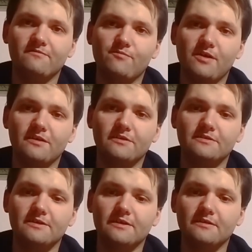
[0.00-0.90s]
upalny,
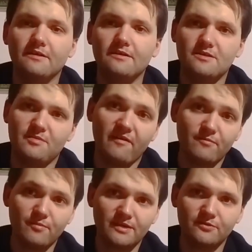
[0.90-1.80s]
dzień sprawia
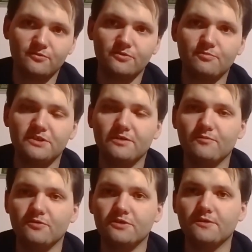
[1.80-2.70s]
mi bardzo dużo
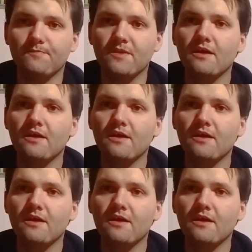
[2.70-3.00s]
przyjemności.